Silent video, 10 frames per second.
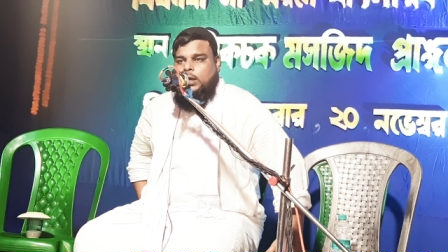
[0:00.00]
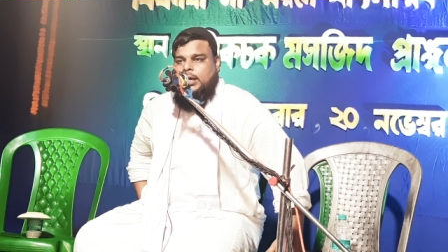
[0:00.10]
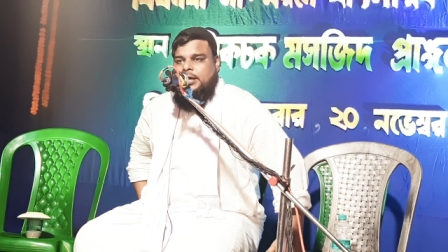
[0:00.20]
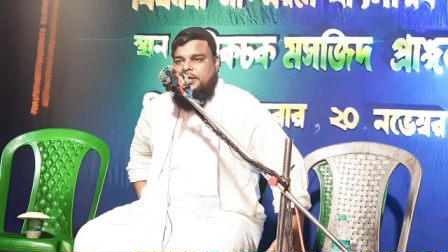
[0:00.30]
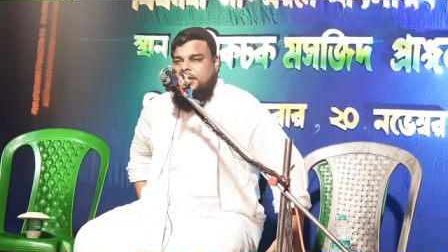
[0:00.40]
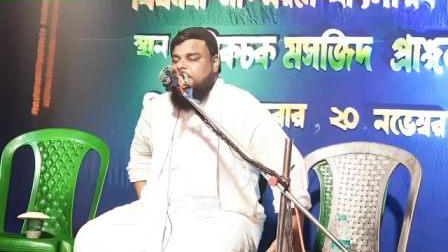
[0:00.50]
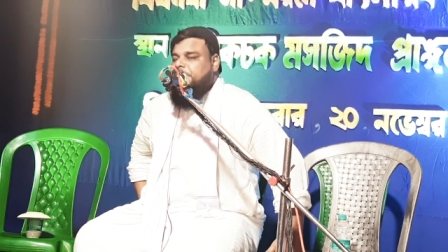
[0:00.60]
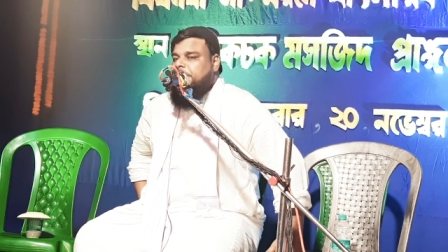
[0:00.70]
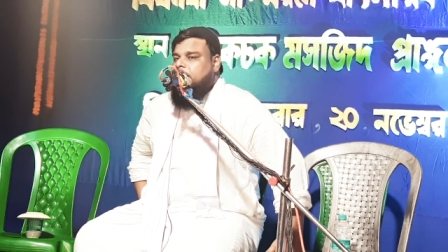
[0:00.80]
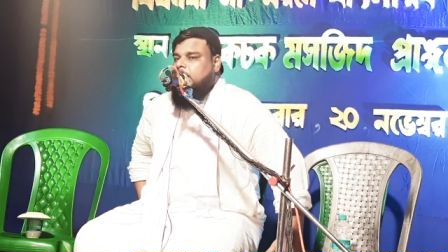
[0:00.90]
জেলখানায়
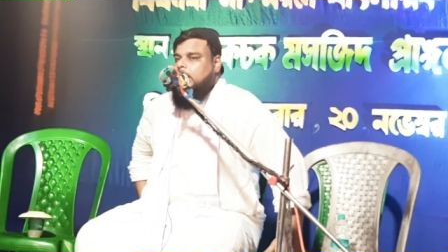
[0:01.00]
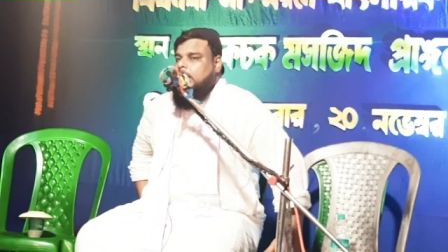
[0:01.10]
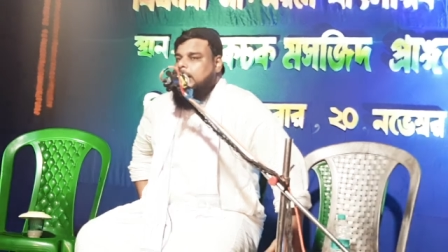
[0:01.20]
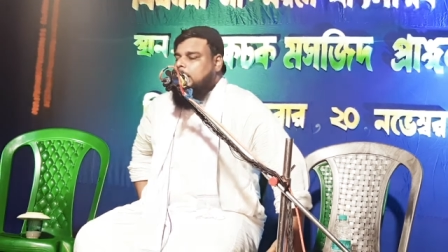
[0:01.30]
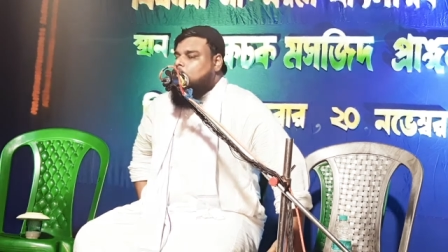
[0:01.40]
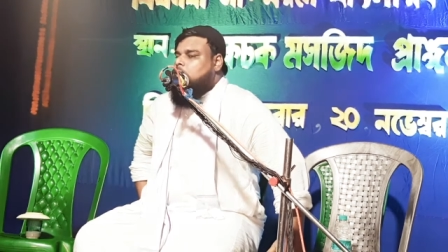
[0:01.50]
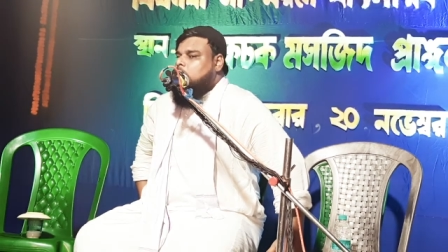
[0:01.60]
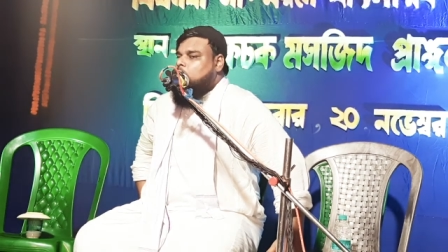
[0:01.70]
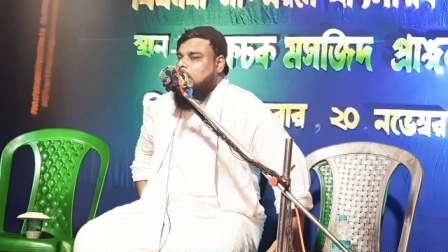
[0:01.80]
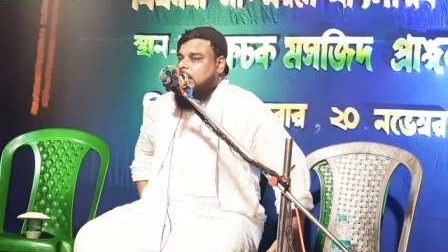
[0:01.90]
গিয়েছে কেউ
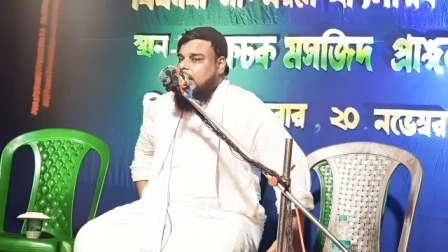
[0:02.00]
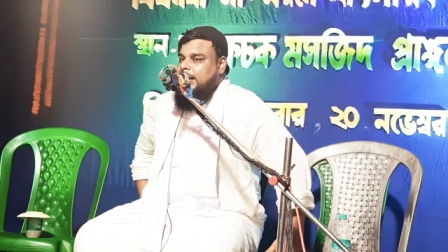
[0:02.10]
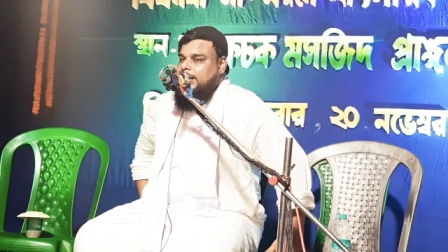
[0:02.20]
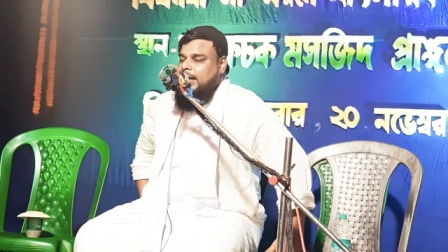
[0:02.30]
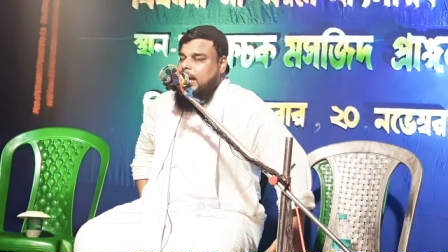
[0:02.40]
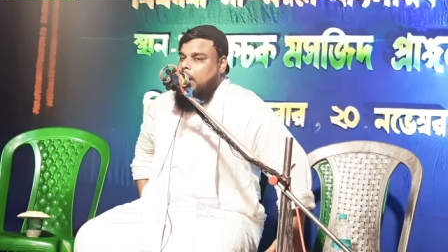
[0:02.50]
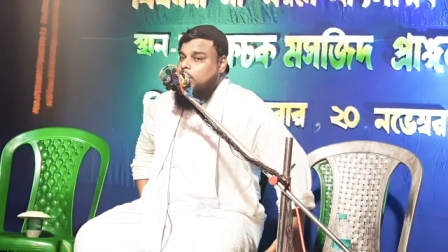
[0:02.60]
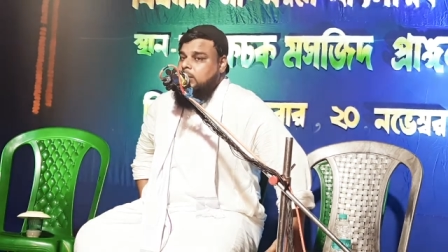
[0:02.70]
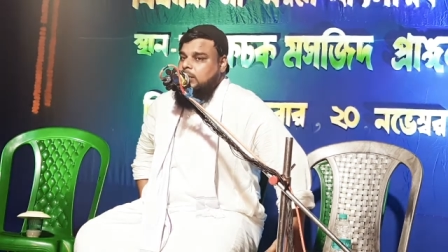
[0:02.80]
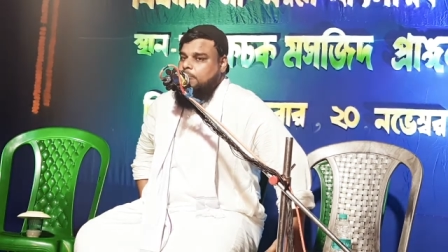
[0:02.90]
যেন ওনার কানেতে
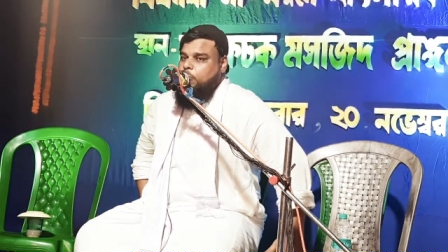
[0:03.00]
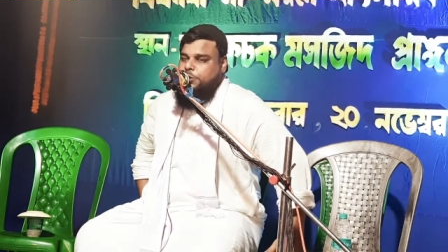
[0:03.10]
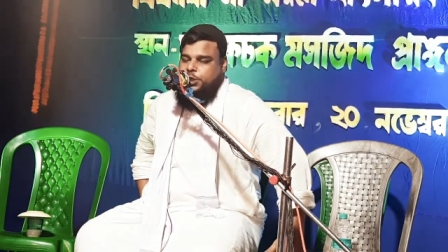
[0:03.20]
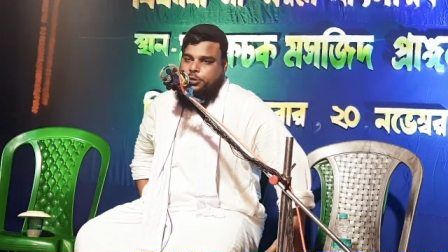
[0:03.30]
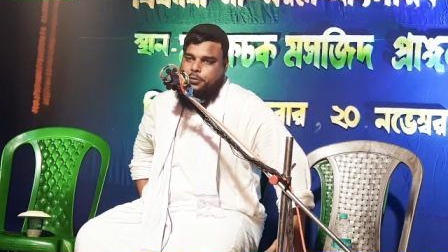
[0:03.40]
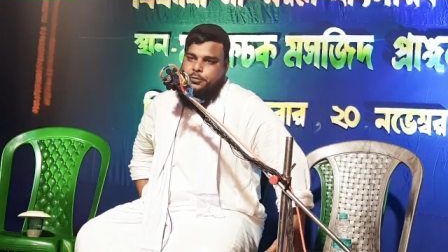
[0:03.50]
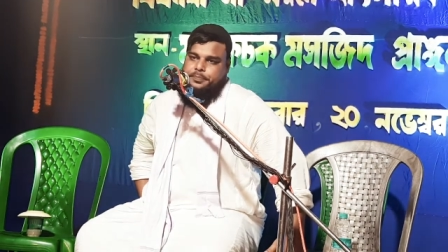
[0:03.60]
আওয়াজটা পৌঁছে দিল